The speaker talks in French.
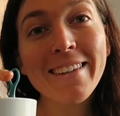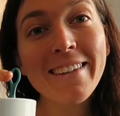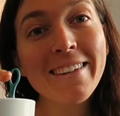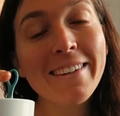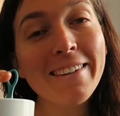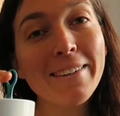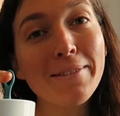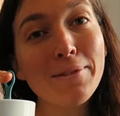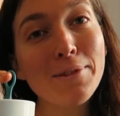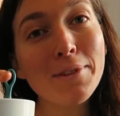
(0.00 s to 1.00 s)
si
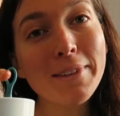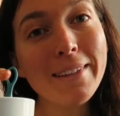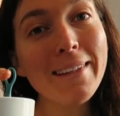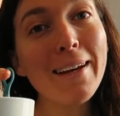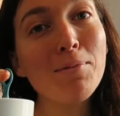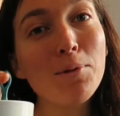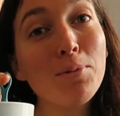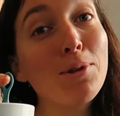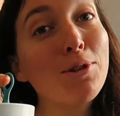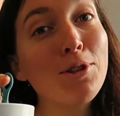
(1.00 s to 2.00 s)
euh, vous sentez qu'il y a
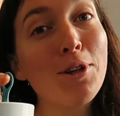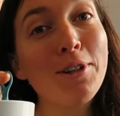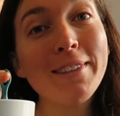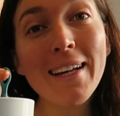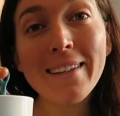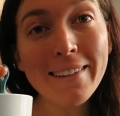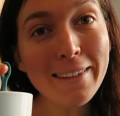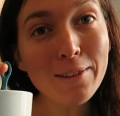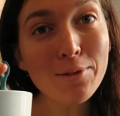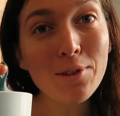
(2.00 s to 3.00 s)
beaucoup beaucoup de choses à
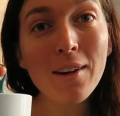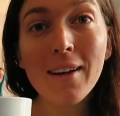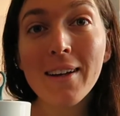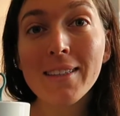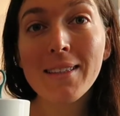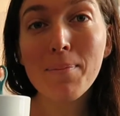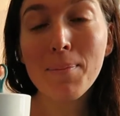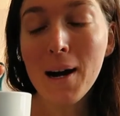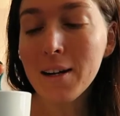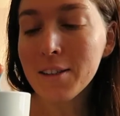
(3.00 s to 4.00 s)
l'intérieur de vous. C'est
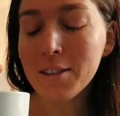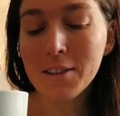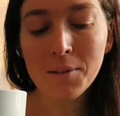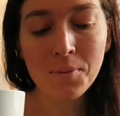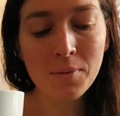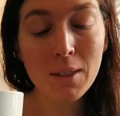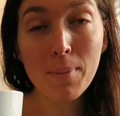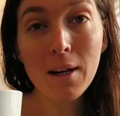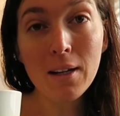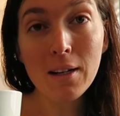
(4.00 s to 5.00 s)
pas, euh, c'est
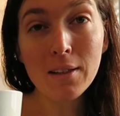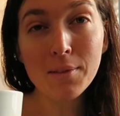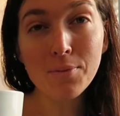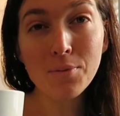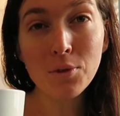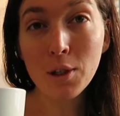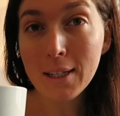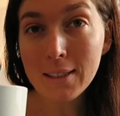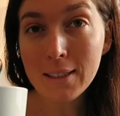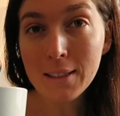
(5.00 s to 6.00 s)
pas un
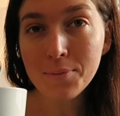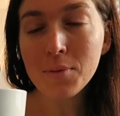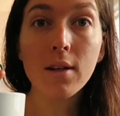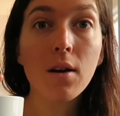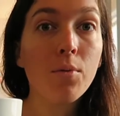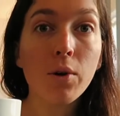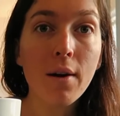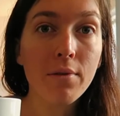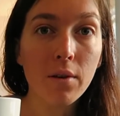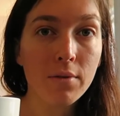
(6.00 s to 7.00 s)
diurétique, c'est comme le
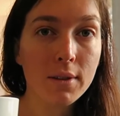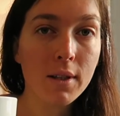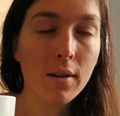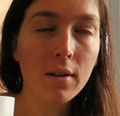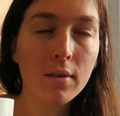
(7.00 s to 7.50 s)
café en fait.